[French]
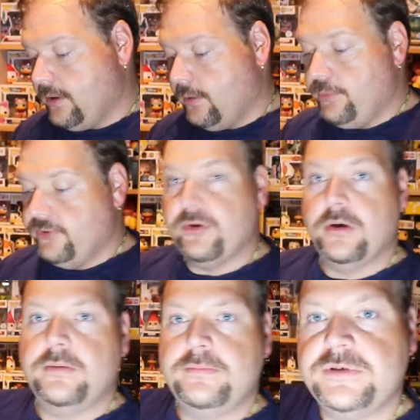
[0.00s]
En plus,
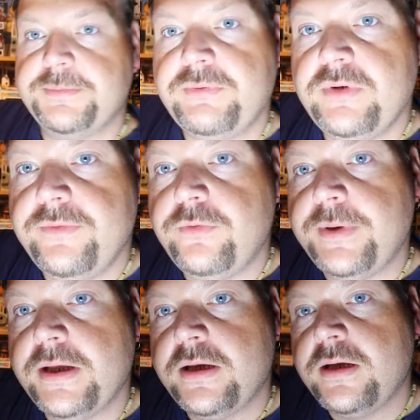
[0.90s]
euh, je sais pas vous l'avez vu,
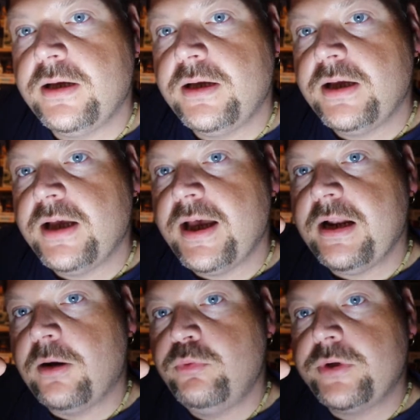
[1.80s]
mais elle
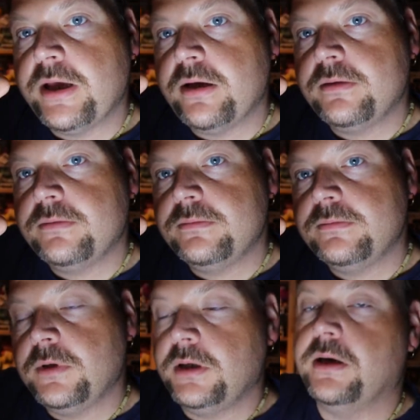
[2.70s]
a un bouquet.
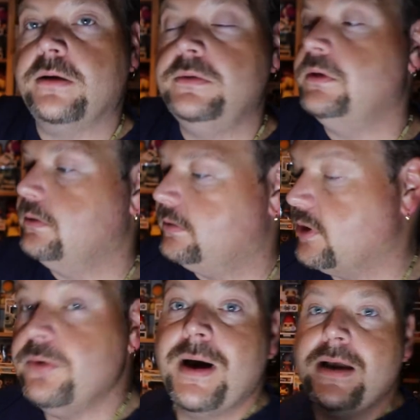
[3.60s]
Voilà, ah oui.
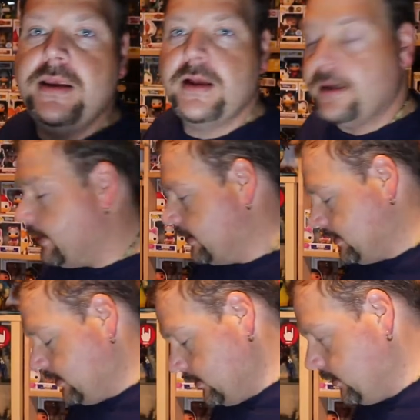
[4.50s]
C'est une mariée à la base.
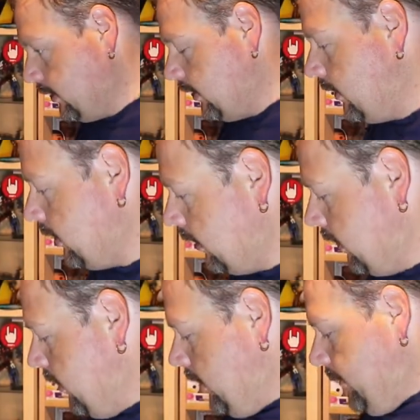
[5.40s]
Hein.
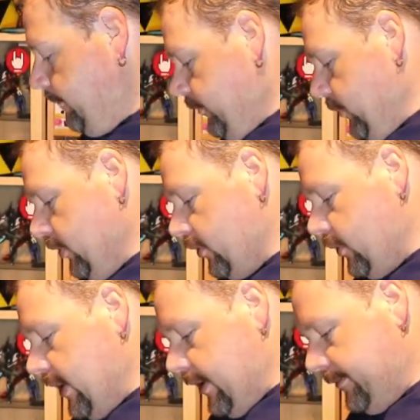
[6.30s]
Donc
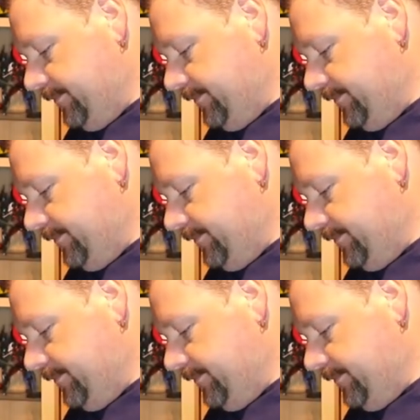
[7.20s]
voilà.